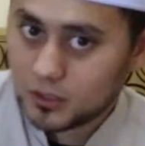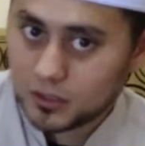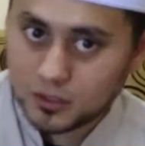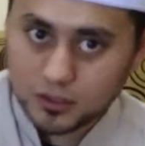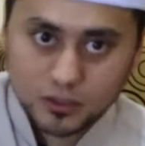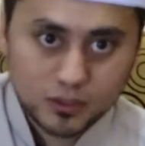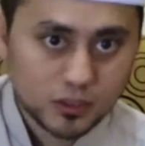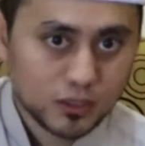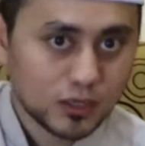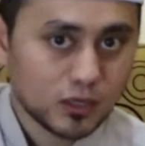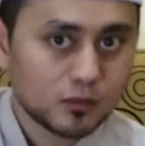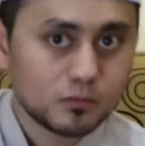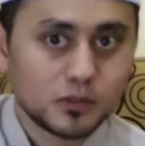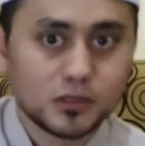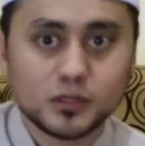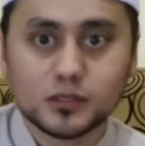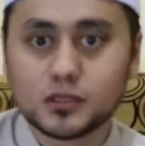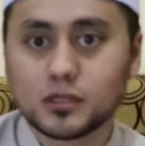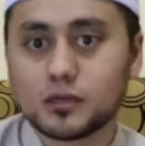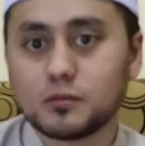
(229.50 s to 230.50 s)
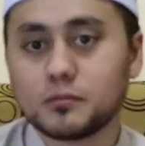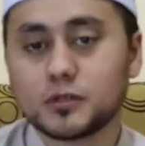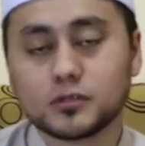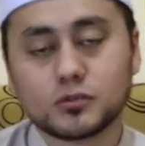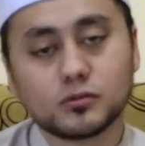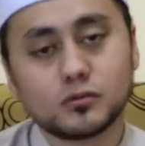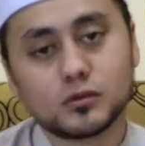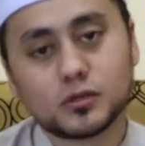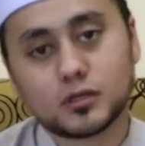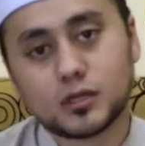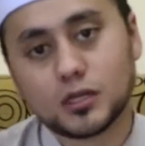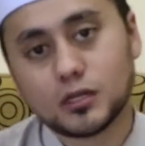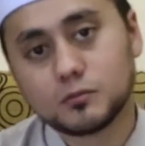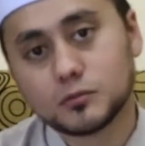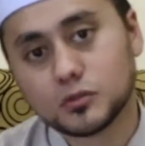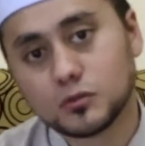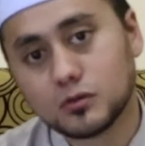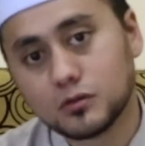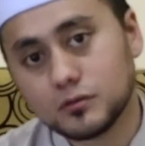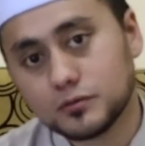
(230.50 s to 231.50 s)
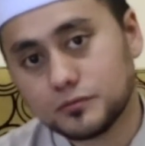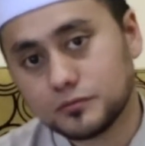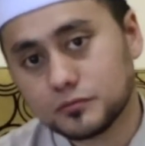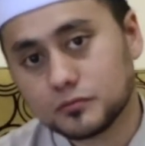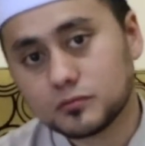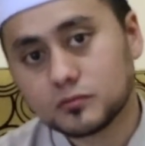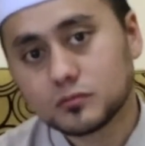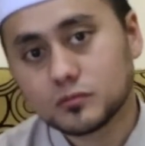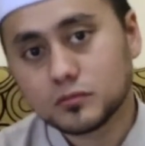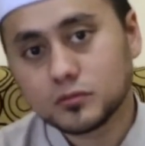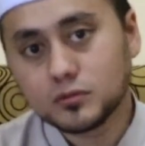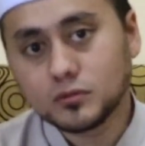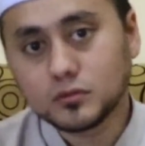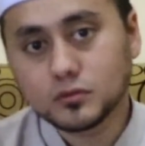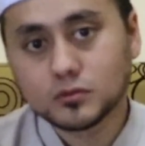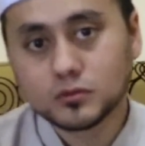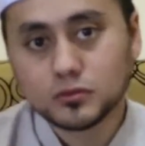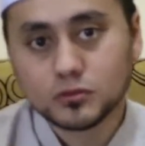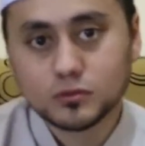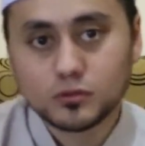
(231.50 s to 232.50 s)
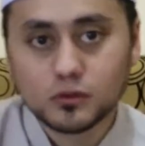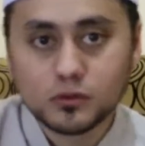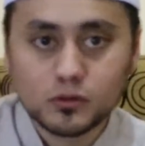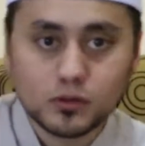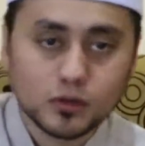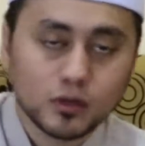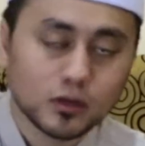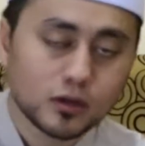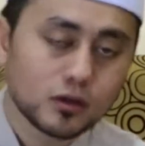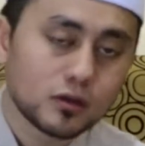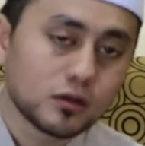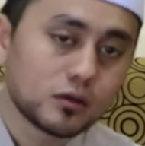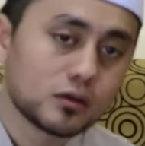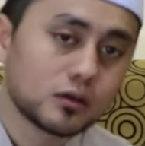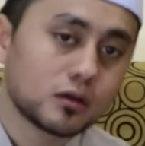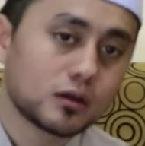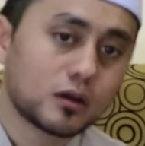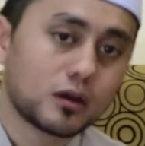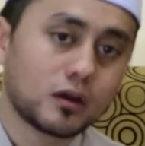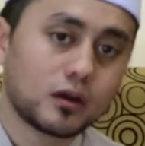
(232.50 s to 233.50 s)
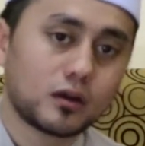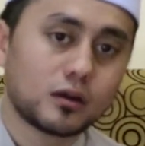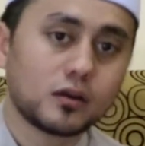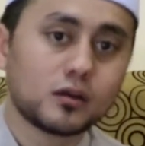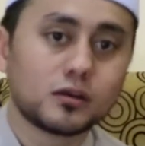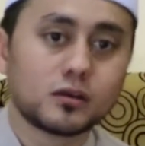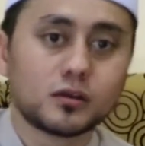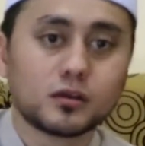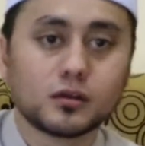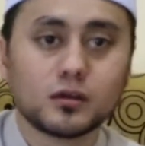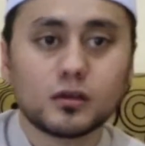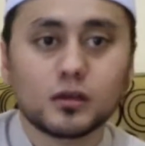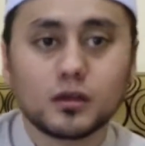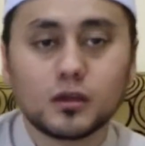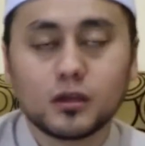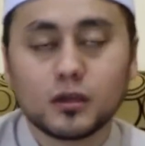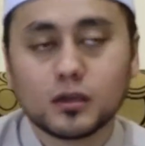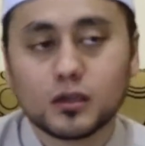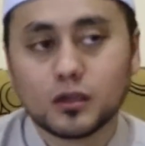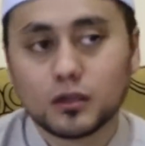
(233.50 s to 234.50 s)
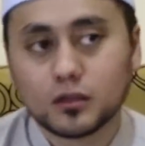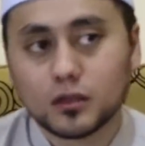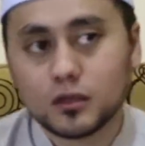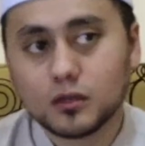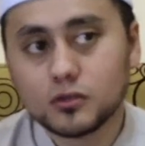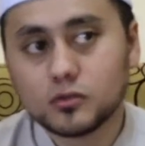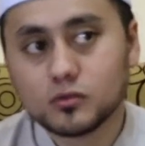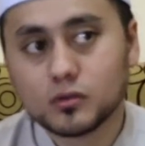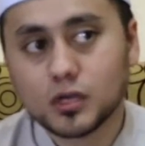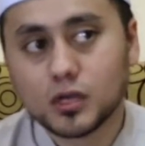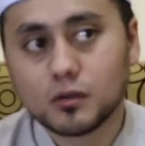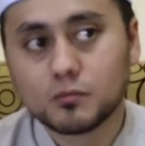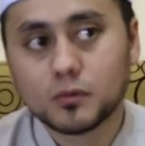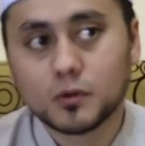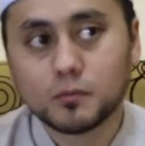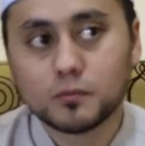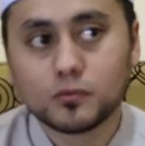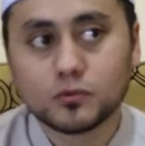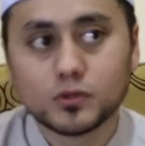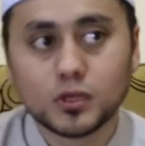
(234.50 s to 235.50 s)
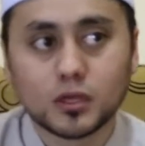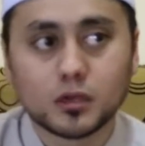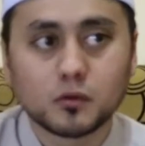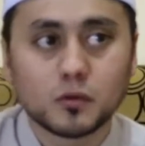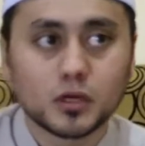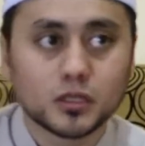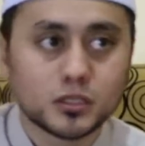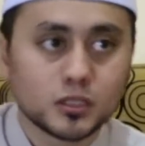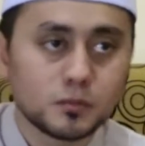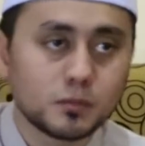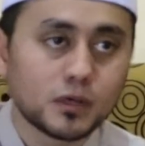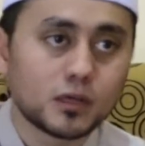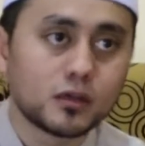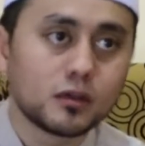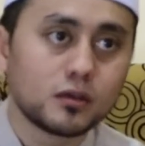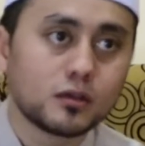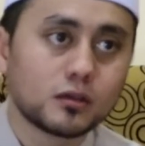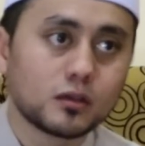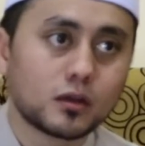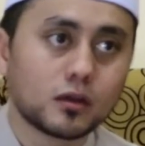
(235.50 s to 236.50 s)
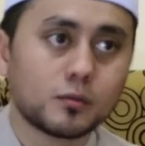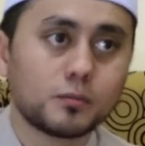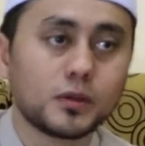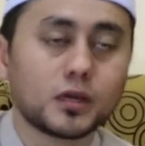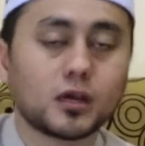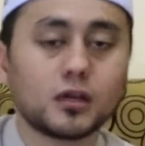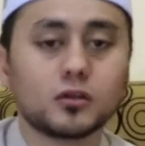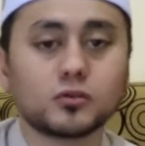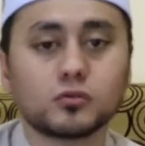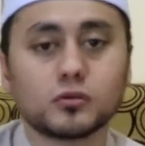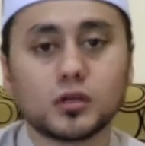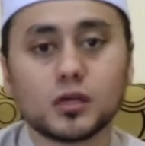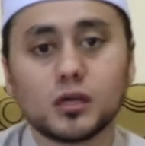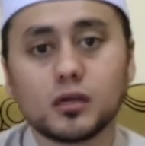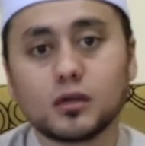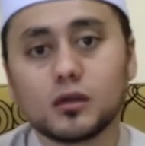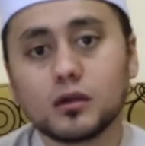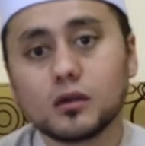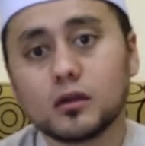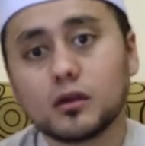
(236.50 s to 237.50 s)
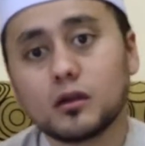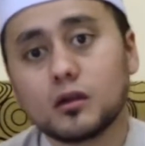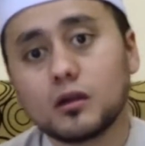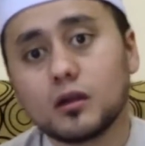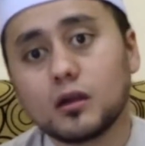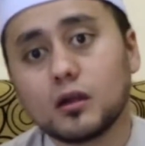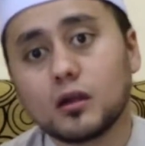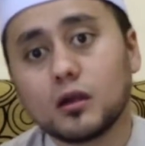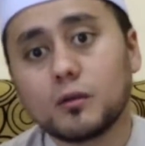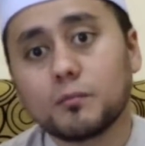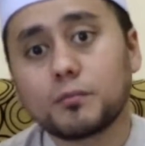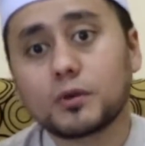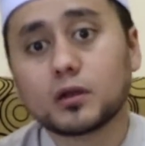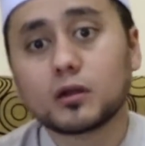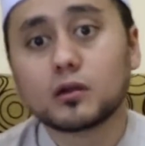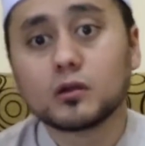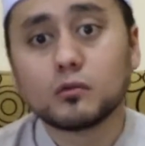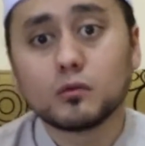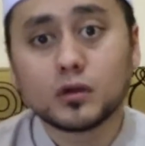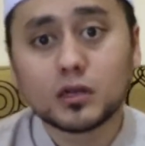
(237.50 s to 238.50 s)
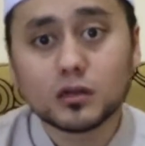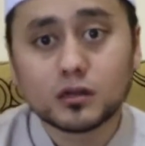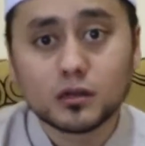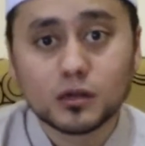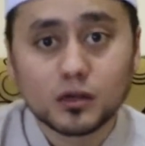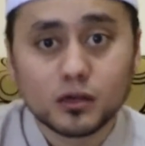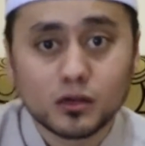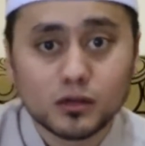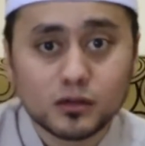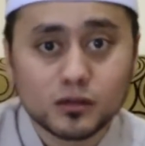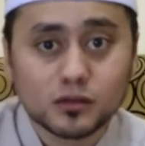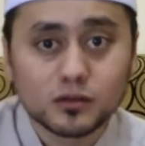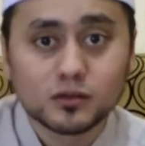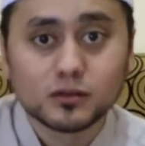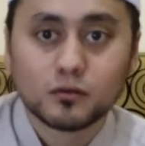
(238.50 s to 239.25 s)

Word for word: akhirnya nggak bisa masuk ke dalam sur surga karena kita ini juga mempunyai kewajiban terlebih kalau sudah berkeluarga